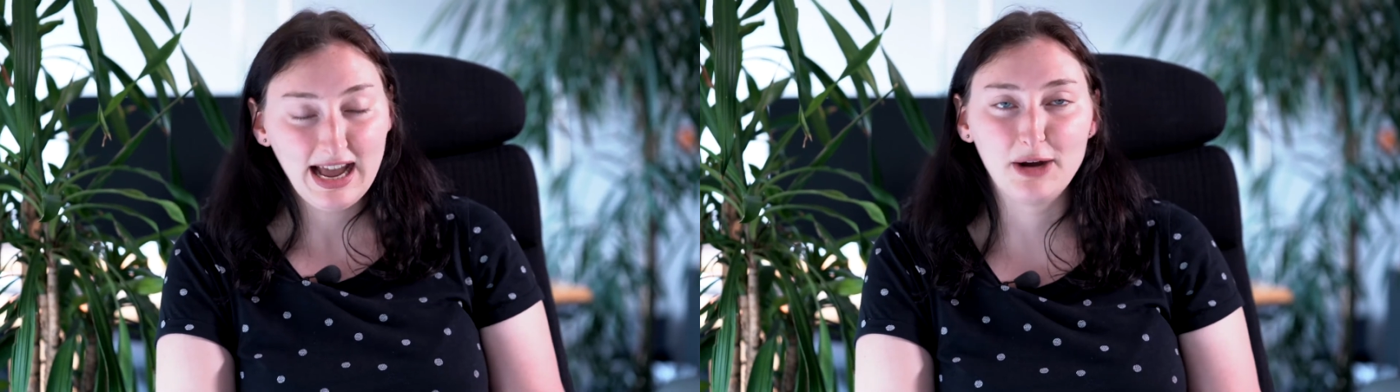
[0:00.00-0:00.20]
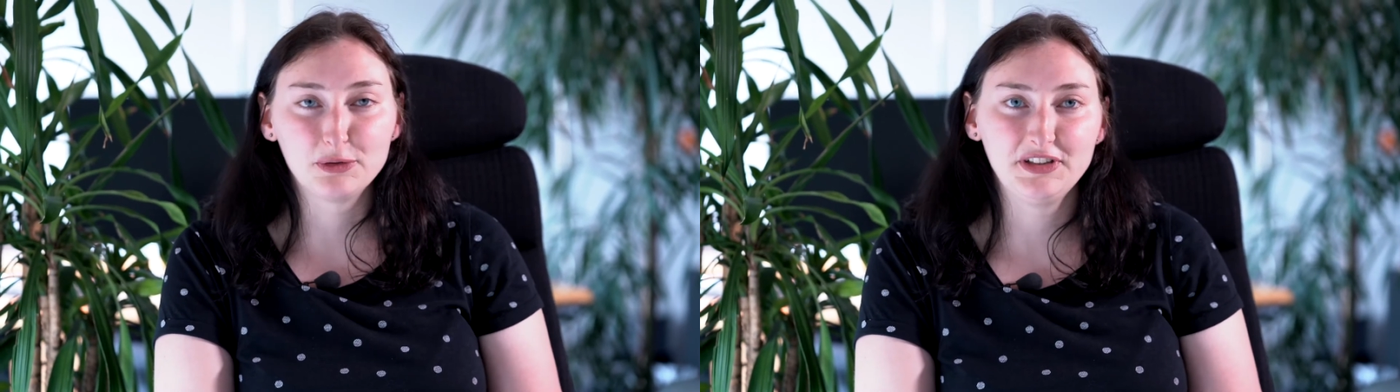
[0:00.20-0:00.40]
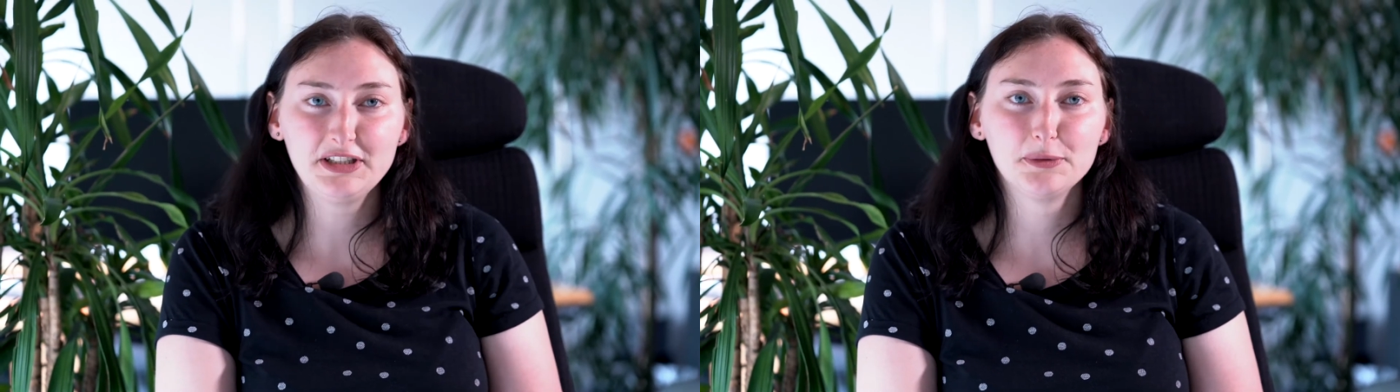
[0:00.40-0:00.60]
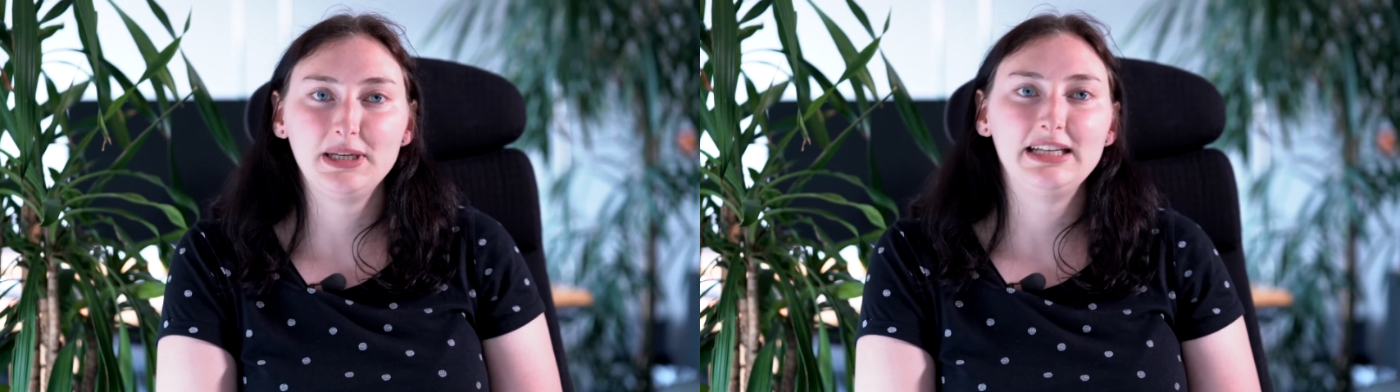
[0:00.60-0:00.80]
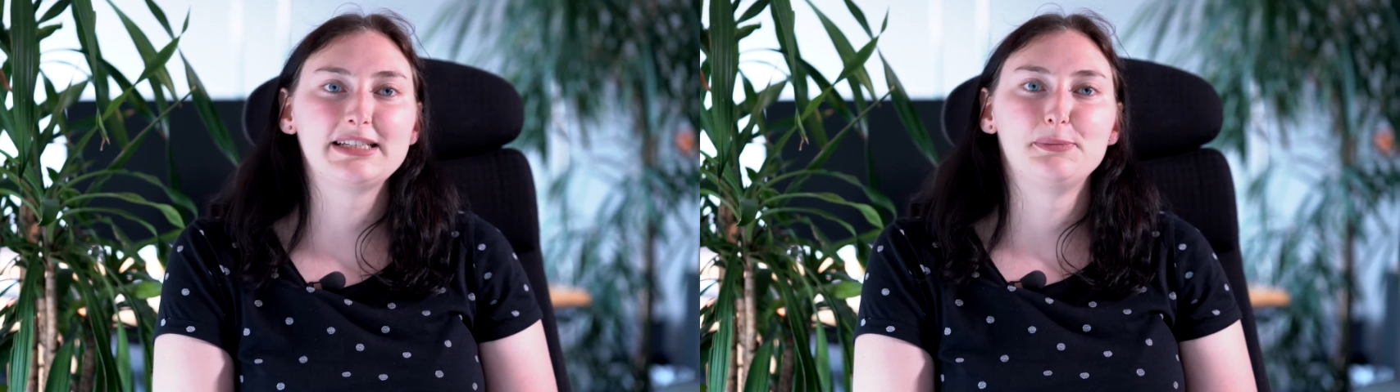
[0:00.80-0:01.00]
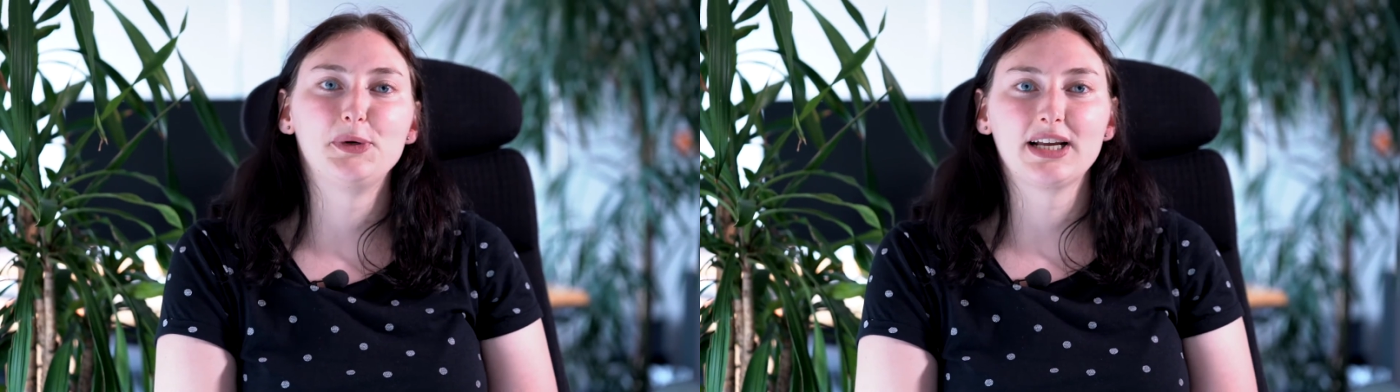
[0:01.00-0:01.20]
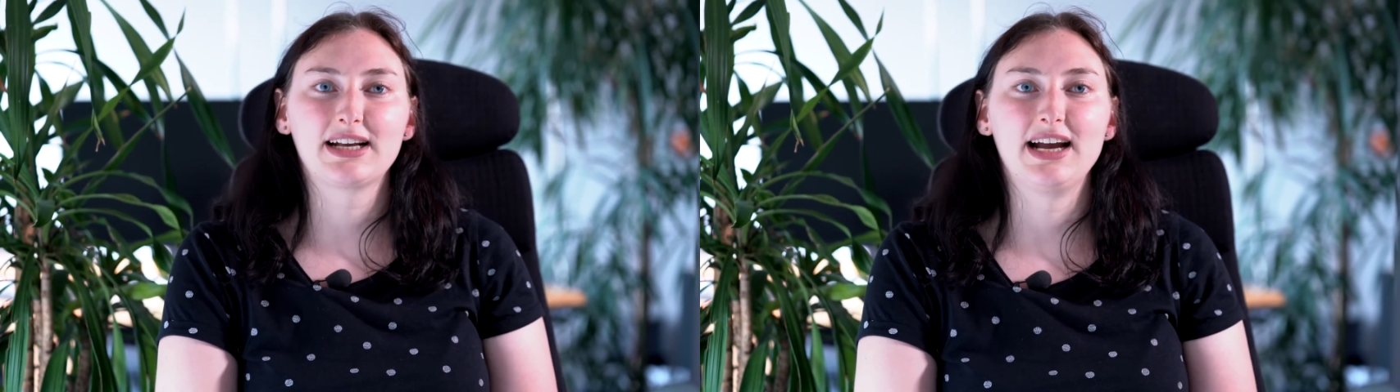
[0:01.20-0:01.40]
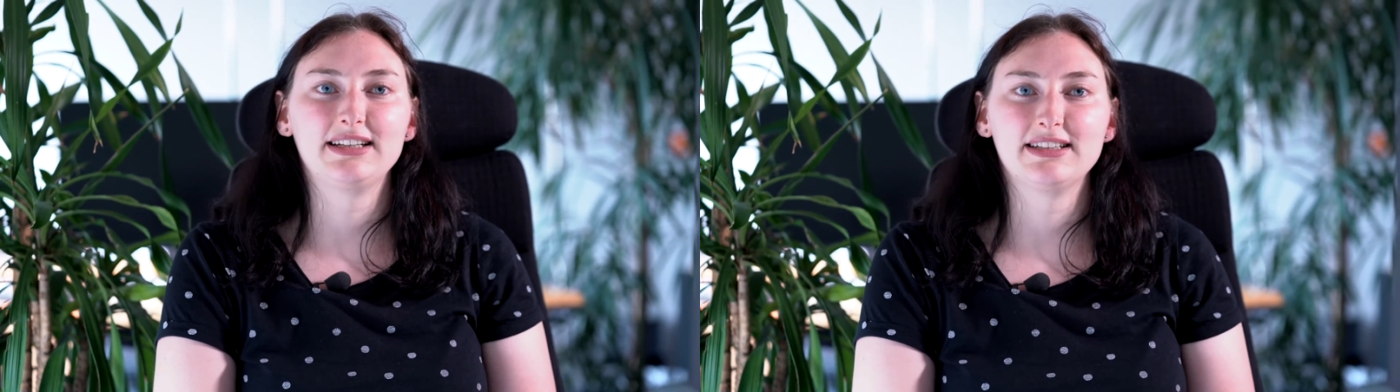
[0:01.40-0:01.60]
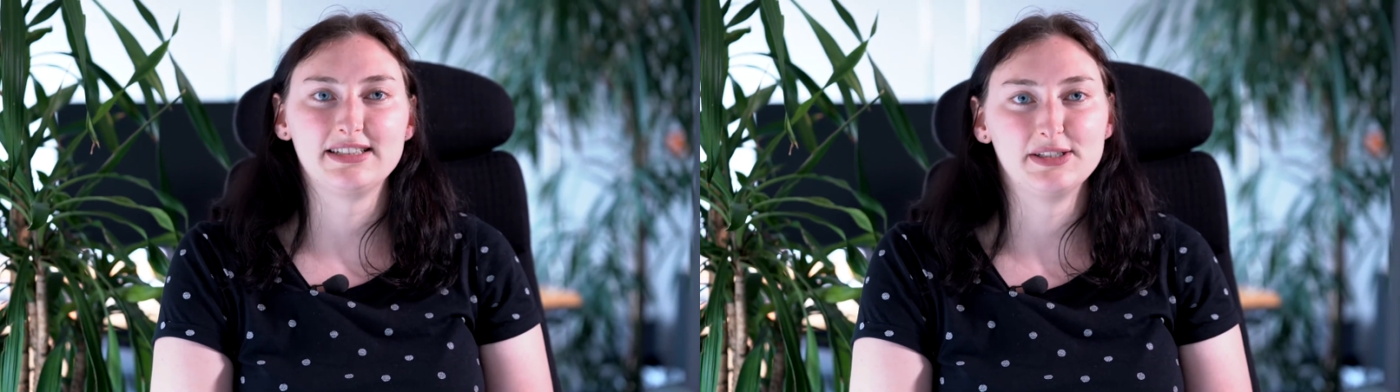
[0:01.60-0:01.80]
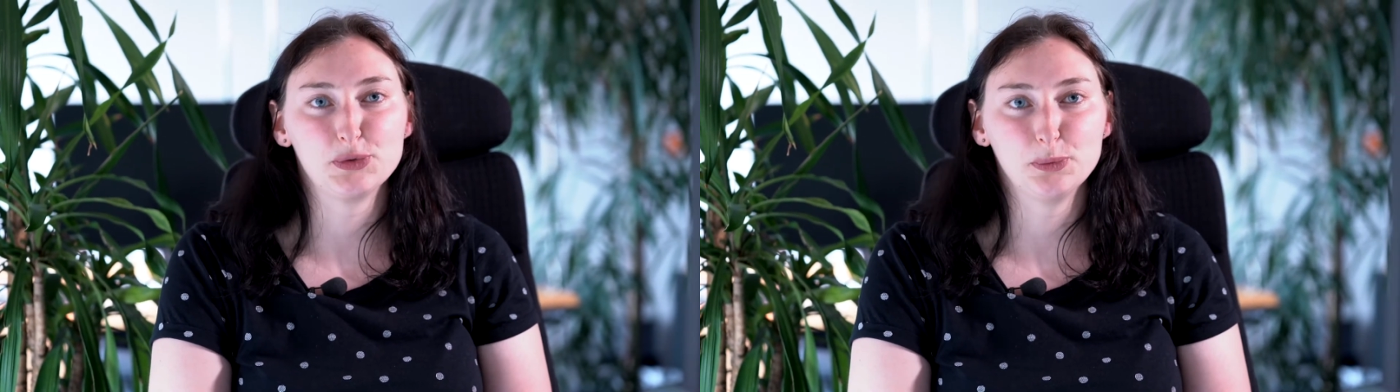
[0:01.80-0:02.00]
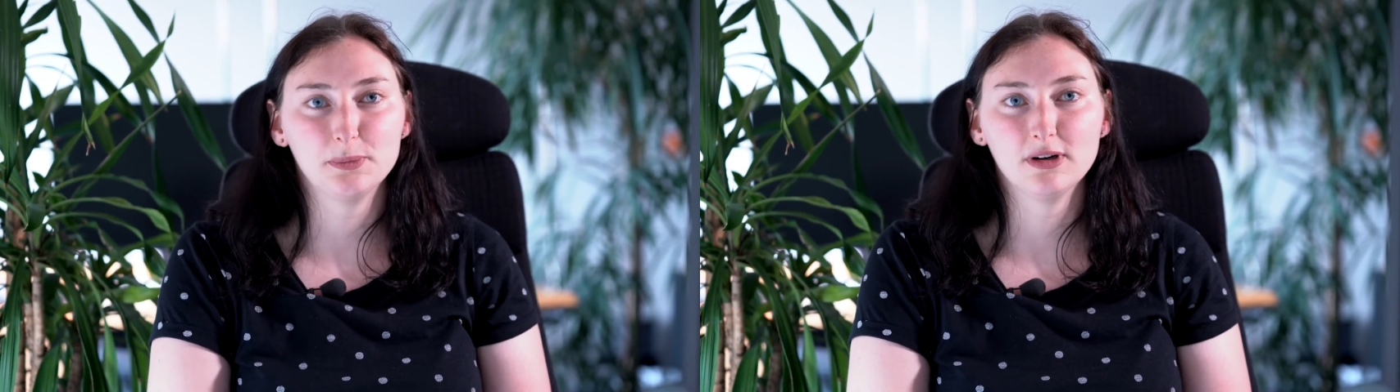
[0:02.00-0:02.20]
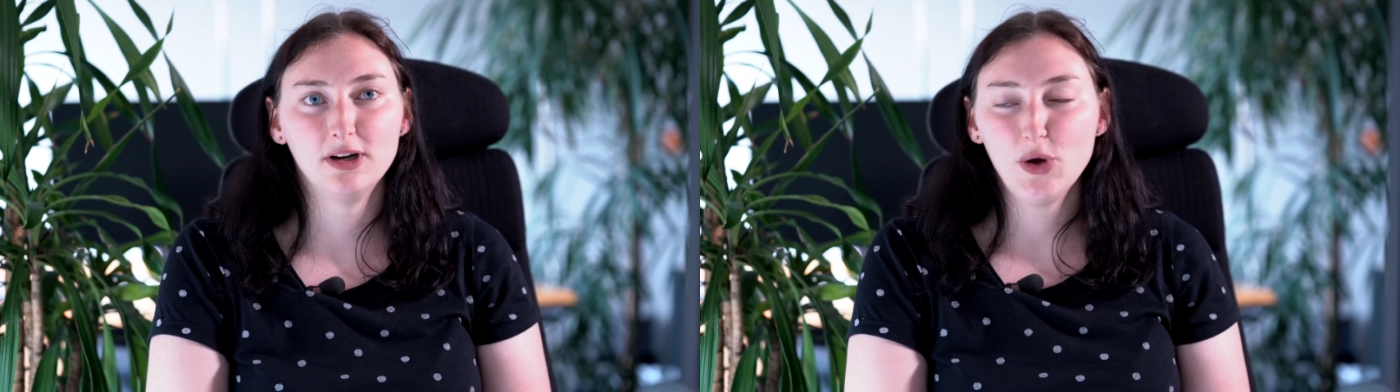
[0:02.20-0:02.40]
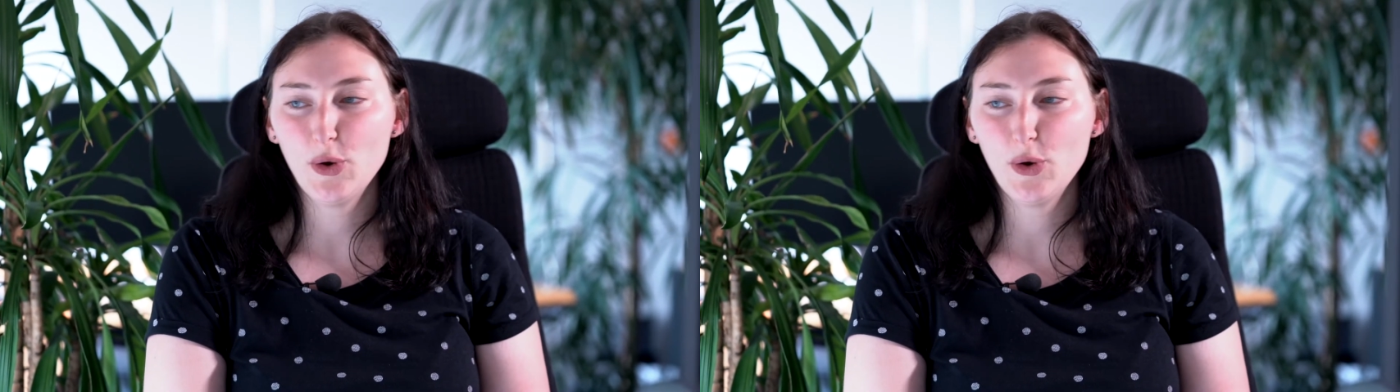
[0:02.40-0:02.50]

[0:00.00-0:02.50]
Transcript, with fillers: Auch die Weiterbildungsmöglichkeiten sind super